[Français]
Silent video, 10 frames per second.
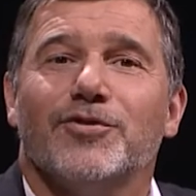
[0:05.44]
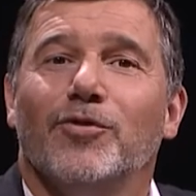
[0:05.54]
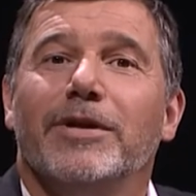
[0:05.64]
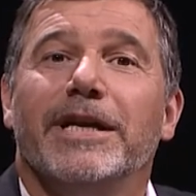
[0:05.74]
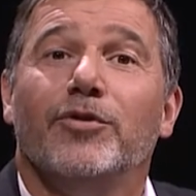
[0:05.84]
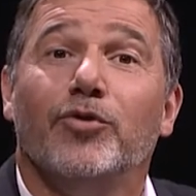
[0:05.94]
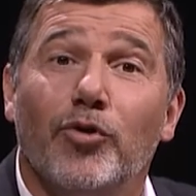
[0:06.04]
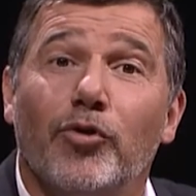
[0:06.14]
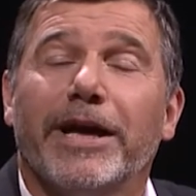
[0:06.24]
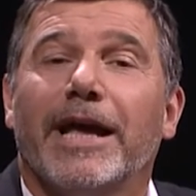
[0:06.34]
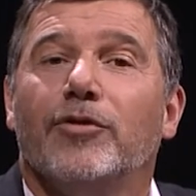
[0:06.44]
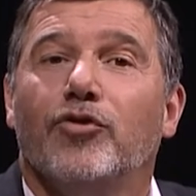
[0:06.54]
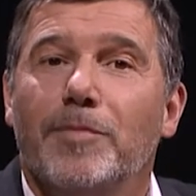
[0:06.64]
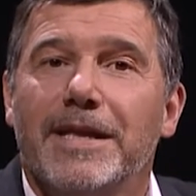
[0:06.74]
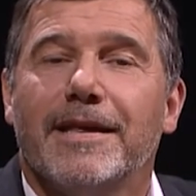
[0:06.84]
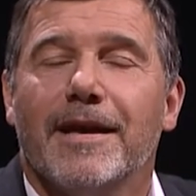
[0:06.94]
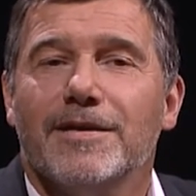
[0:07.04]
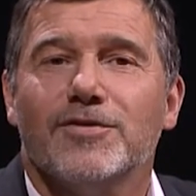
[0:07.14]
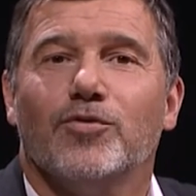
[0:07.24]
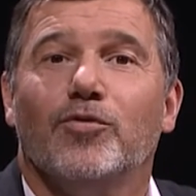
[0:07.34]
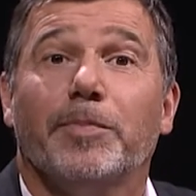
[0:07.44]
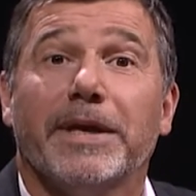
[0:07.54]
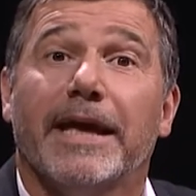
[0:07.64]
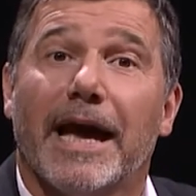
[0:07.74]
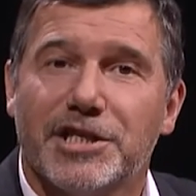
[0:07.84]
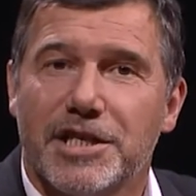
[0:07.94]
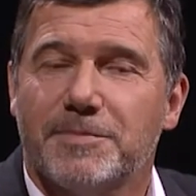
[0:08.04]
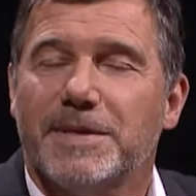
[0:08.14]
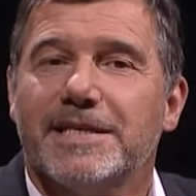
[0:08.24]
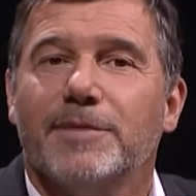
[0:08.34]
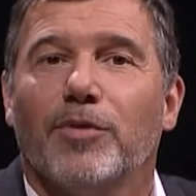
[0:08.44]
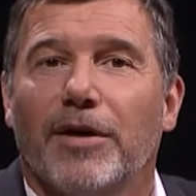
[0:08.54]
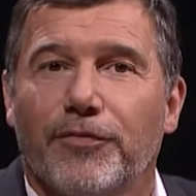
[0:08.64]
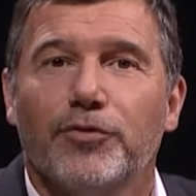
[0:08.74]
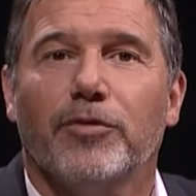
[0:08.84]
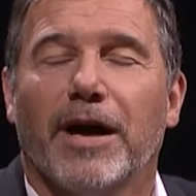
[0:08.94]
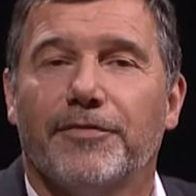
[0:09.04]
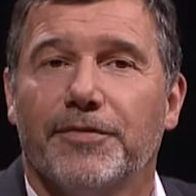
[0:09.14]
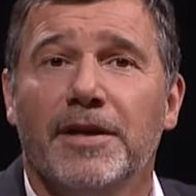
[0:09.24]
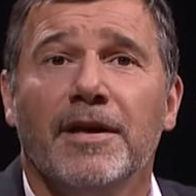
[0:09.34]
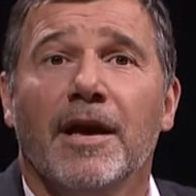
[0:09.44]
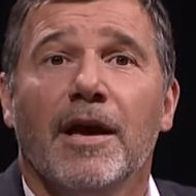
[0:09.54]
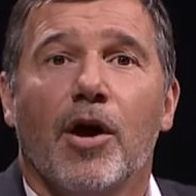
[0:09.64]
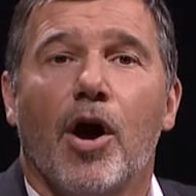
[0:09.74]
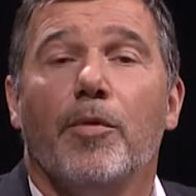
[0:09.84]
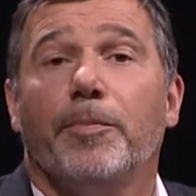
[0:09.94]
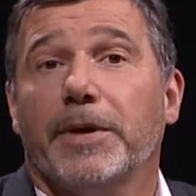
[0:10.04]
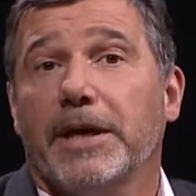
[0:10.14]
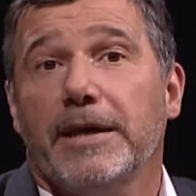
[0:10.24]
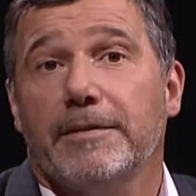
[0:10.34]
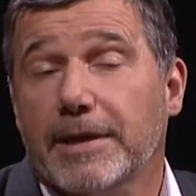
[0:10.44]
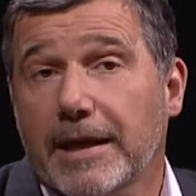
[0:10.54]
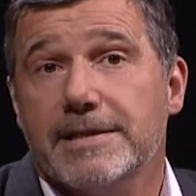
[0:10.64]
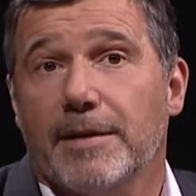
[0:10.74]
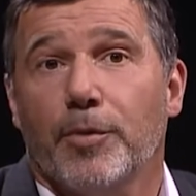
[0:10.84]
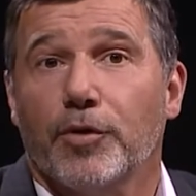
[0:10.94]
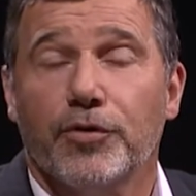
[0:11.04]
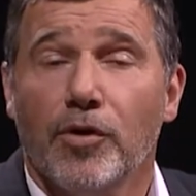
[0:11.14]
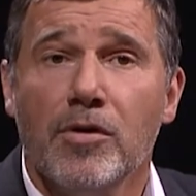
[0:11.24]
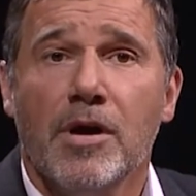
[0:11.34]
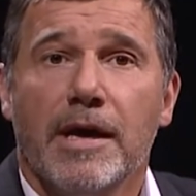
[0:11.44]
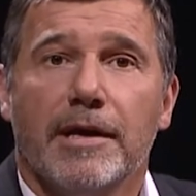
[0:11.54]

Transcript: sont les deux lauréats 2015 du prix HSBC pour la photographie, un prix très important.